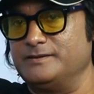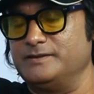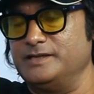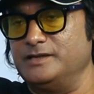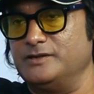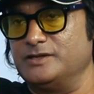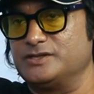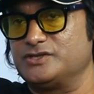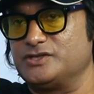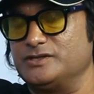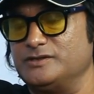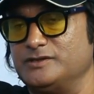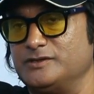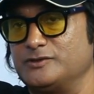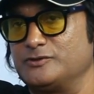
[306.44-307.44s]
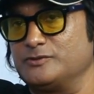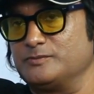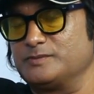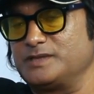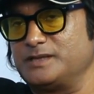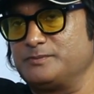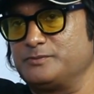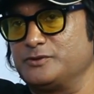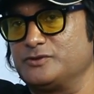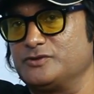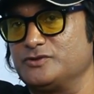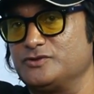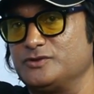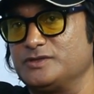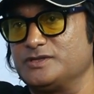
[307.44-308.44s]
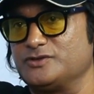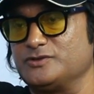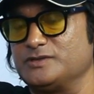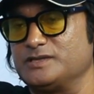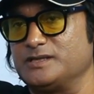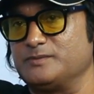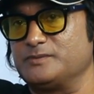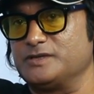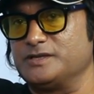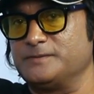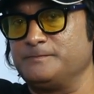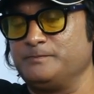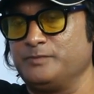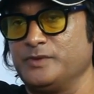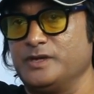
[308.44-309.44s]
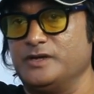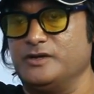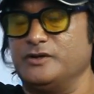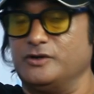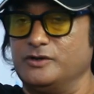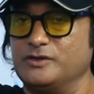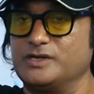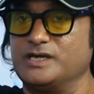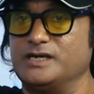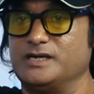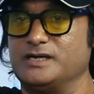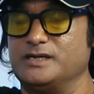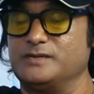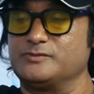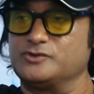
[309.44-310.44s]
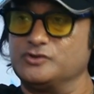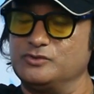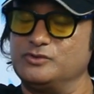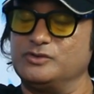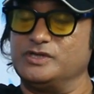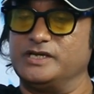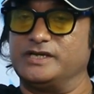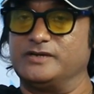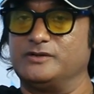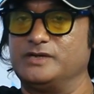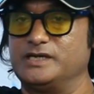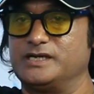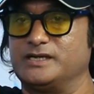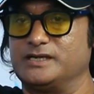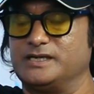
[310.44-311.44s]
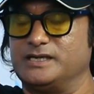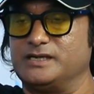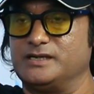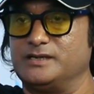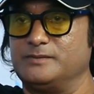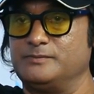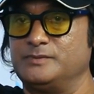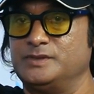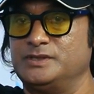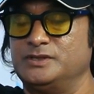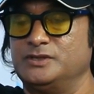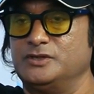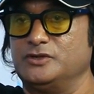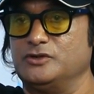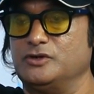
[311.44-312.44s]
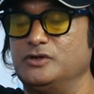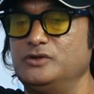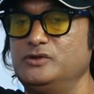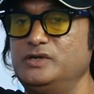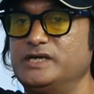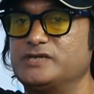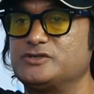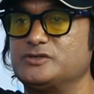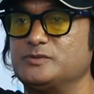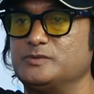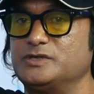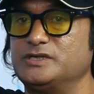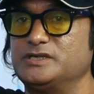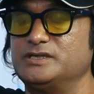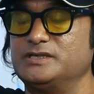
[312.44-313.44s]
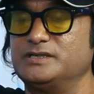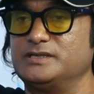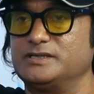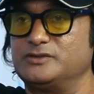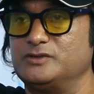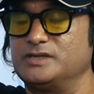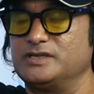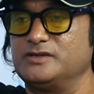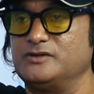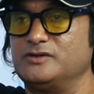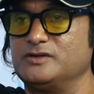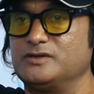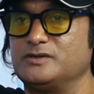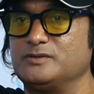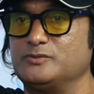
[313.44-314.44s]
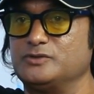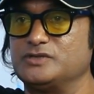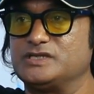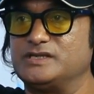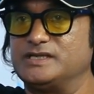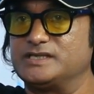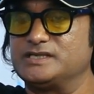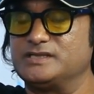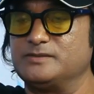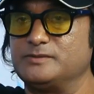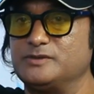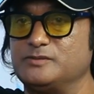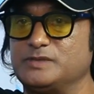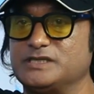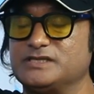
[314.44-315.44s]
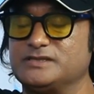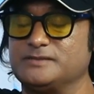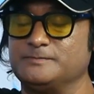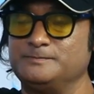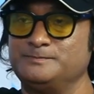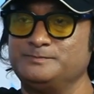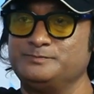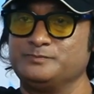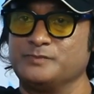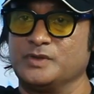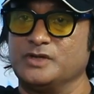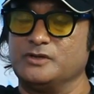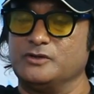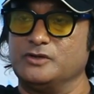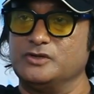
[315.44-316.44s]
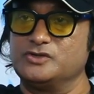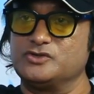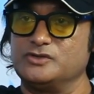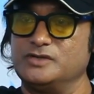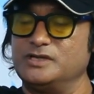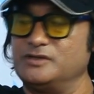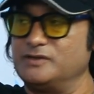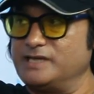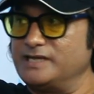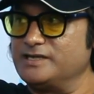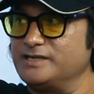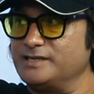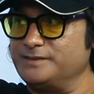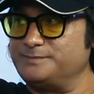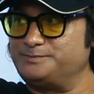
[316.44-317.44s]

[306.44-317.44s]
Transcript: নিলয় ছিল এরকম তারপর তো চলতে চলতে আমরা নয়নকে হারালাম শুরুর দিকে অনেক আগে হারালাম নয়ন এক সময় একটু আগে নয়নের কথা বলছিলাম একসাথে তো বাজাতাম নয়ন চলে গেল ক্যানাডায়